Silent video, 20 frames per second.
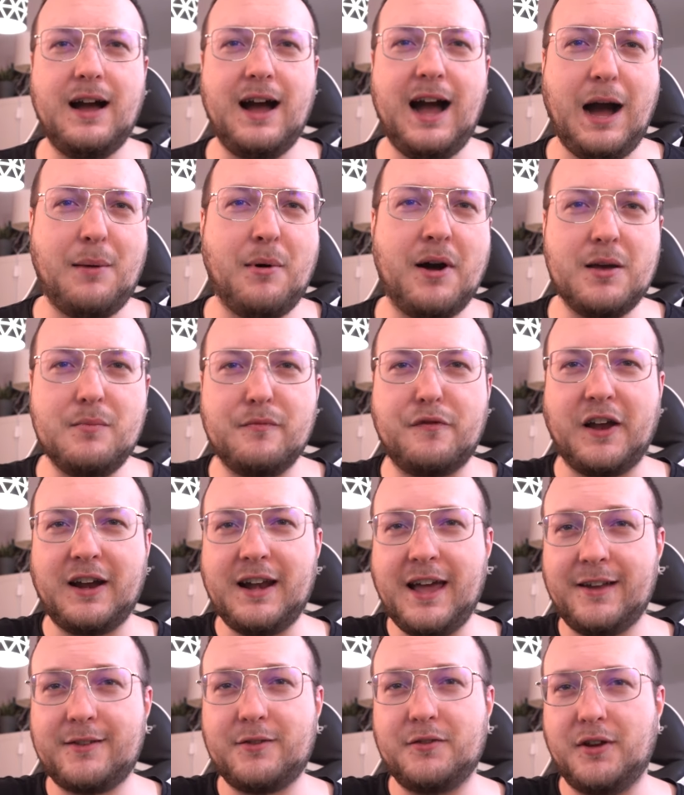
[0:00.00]
Aber im
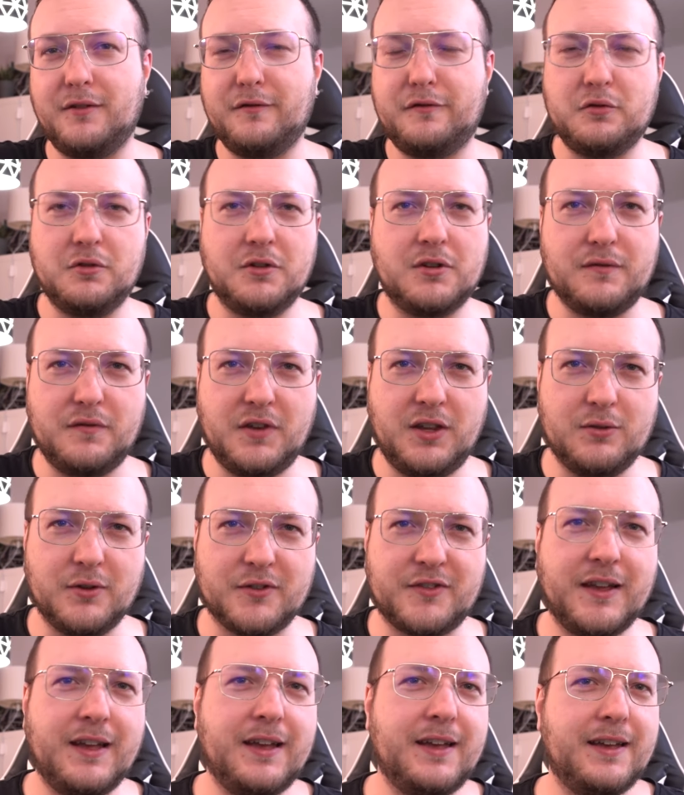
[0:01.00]
Vergleich zu seinen früheren
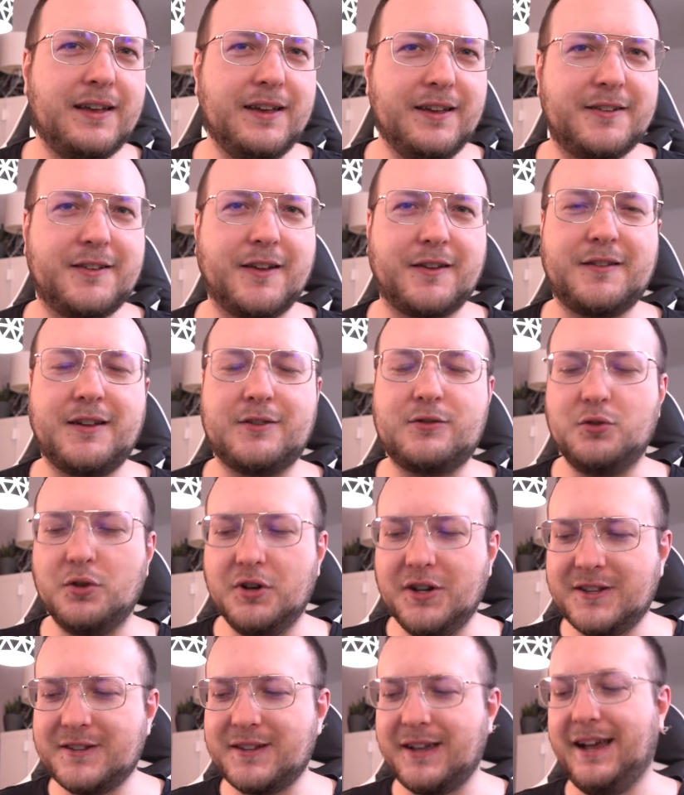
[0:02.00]
Videos ist das
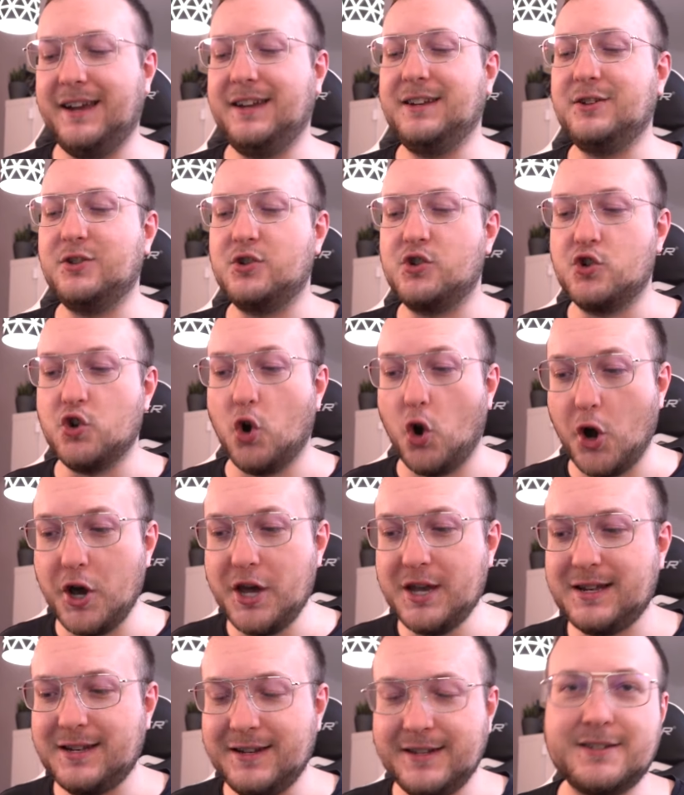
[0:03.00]
natürlich ein
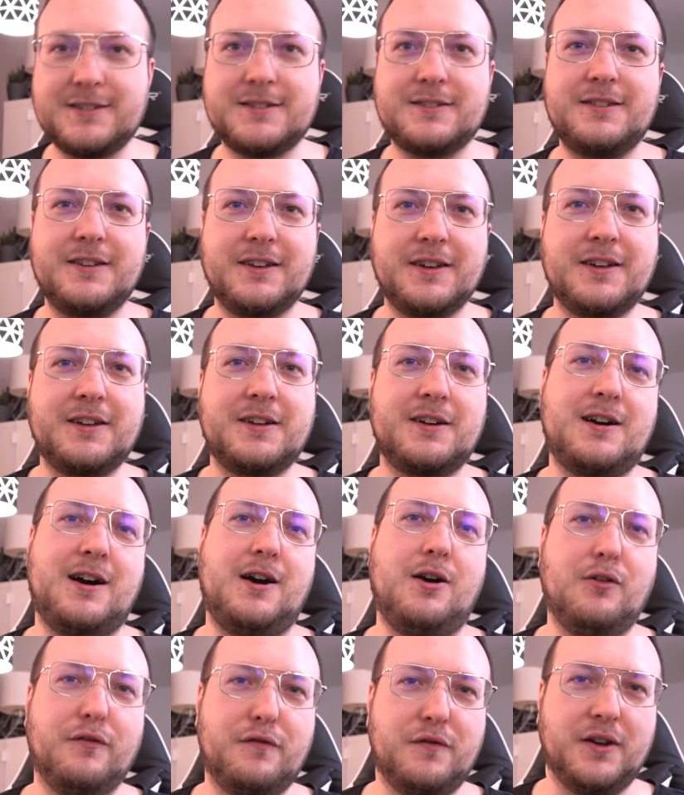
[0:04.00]
deutlich geringerer
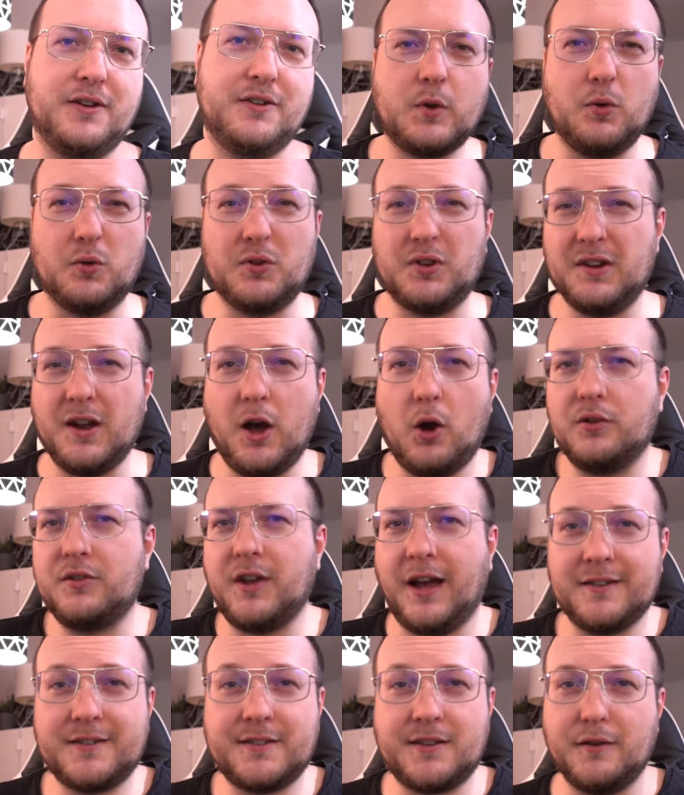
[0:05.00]
Aufwand. Und genau
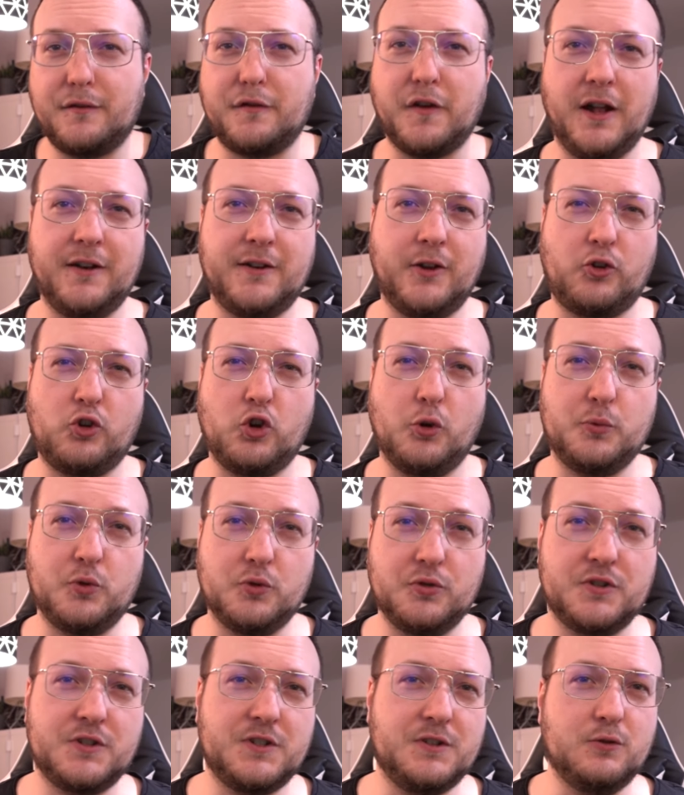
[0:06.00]
das gefällt der
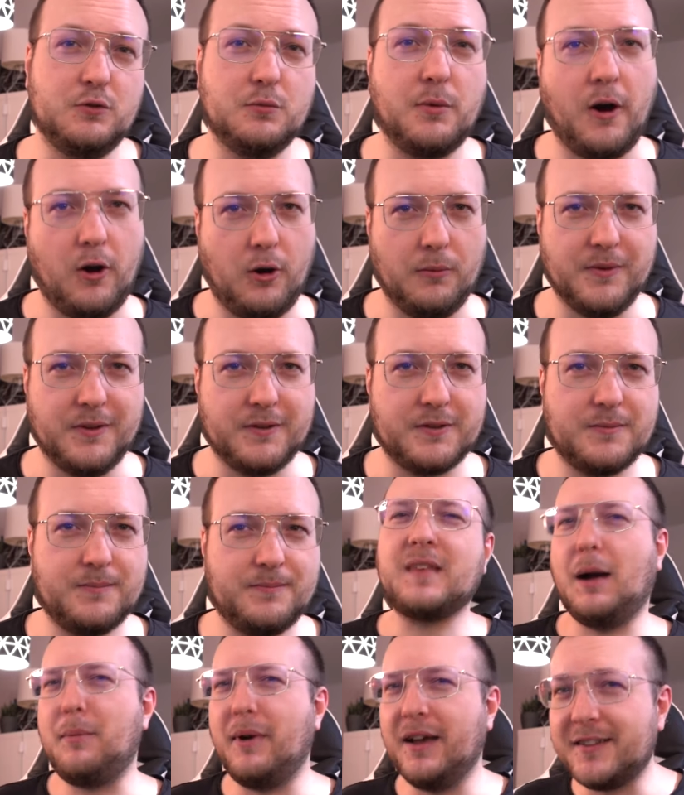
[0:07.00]
Community überhaupt nicht.
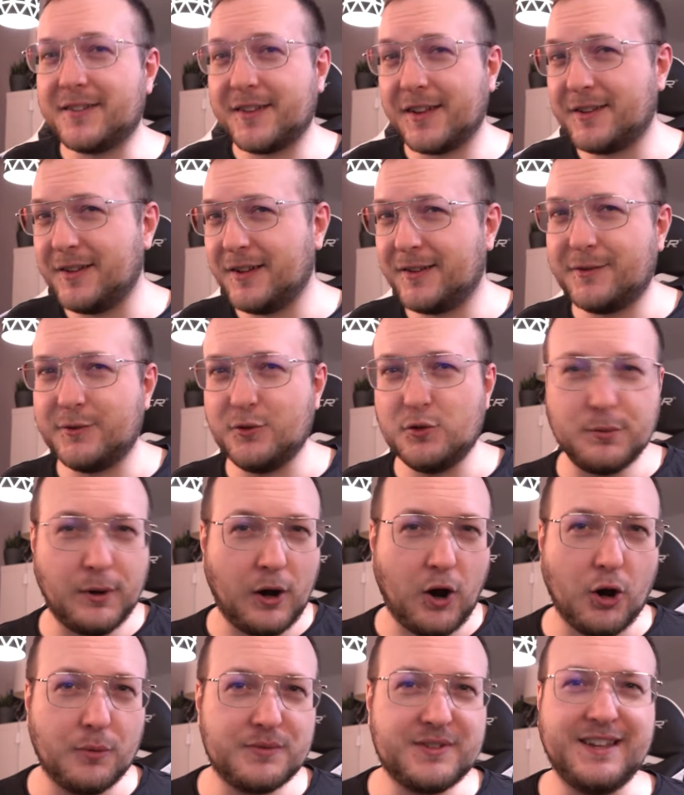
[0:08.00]
Aber ist das jetzt
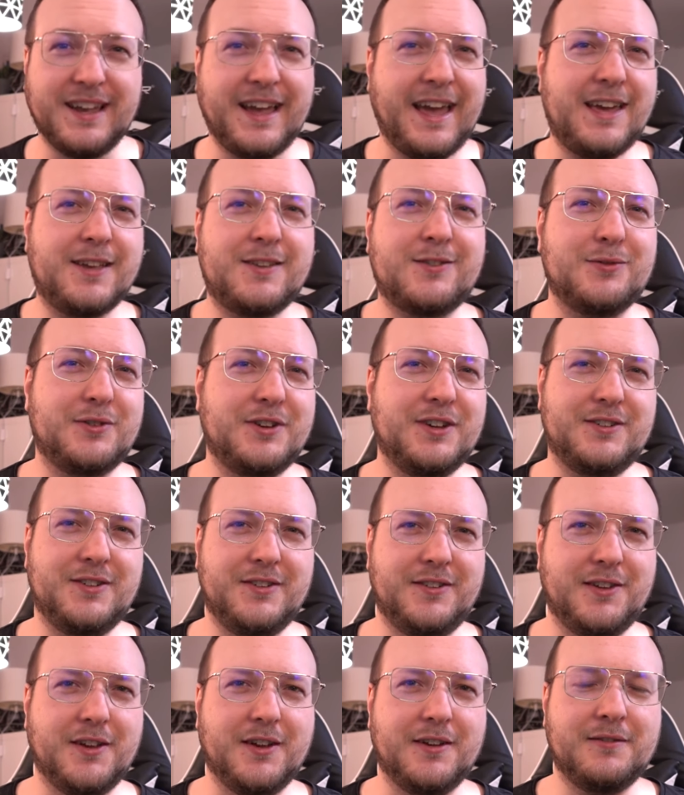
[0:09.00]
überhaupt gerecht zu
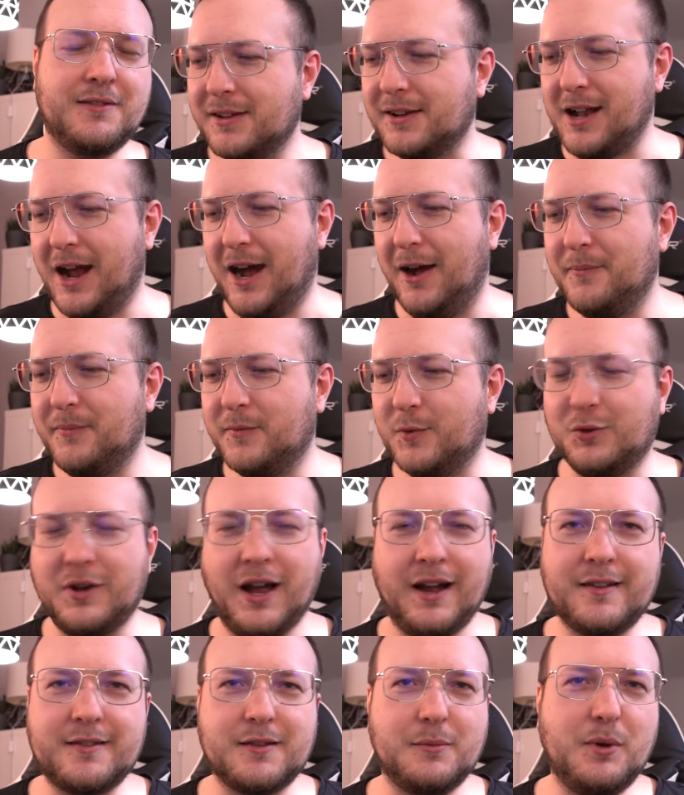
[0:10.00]
kritisieren? Klar, du
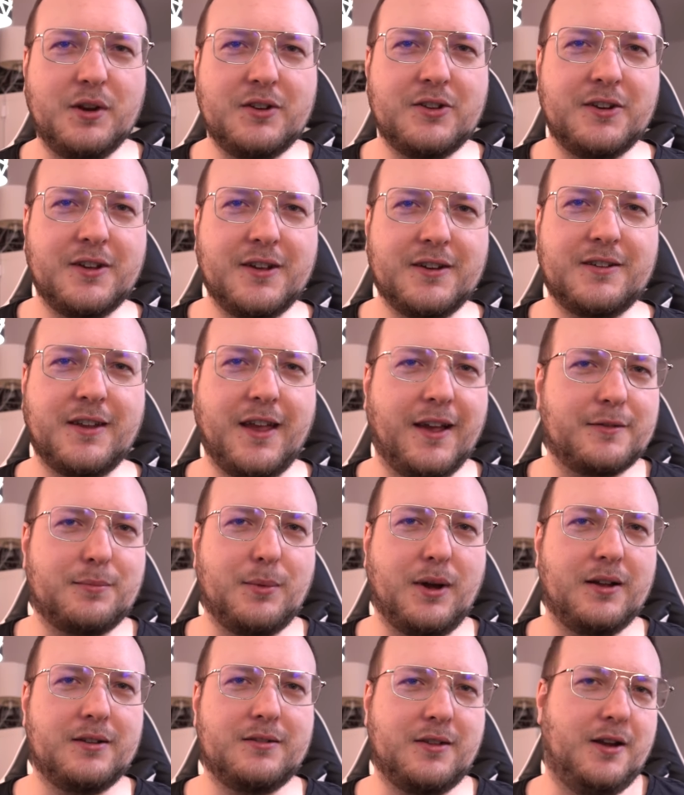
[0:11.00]
kannst im Internet
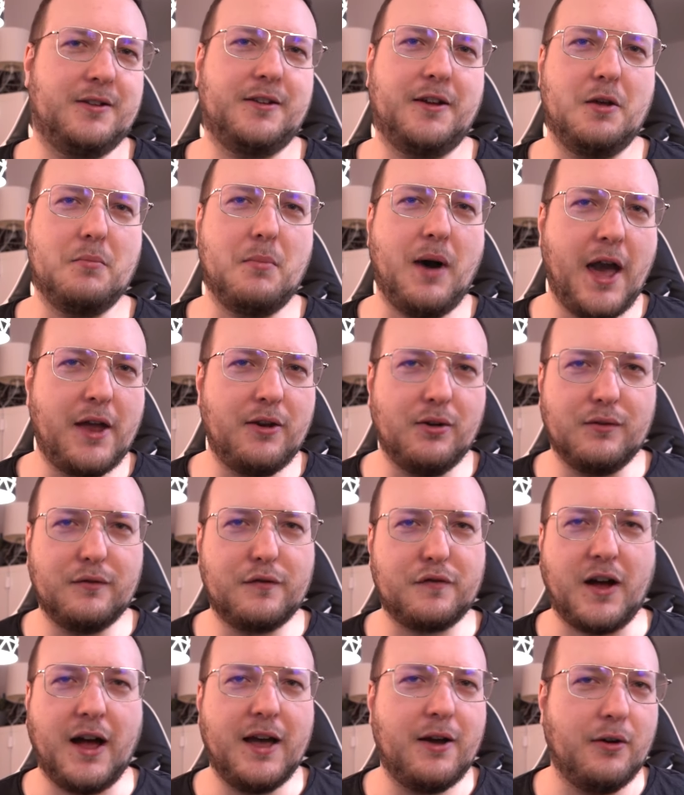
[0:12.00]
erstmal ja, deine Meinung
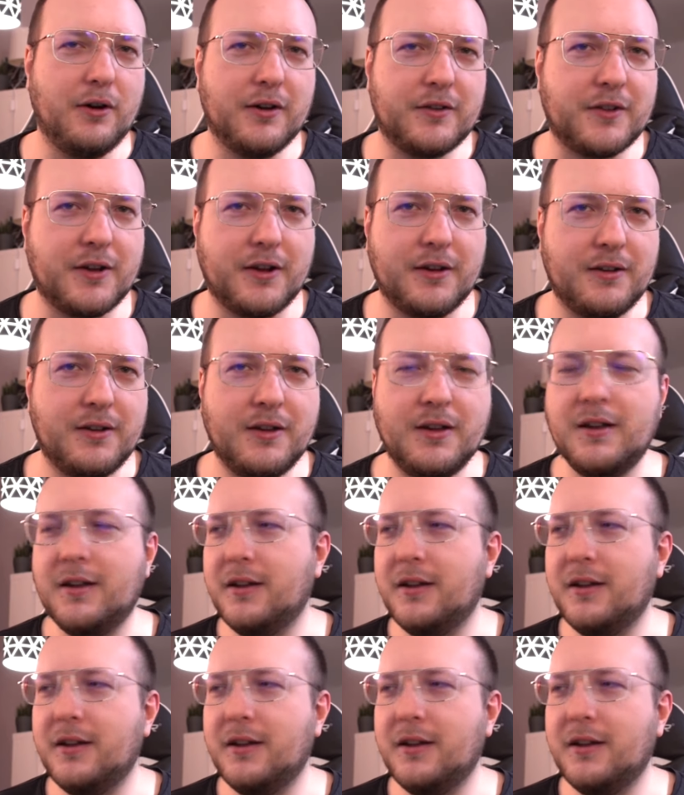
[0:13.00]
frei äußern.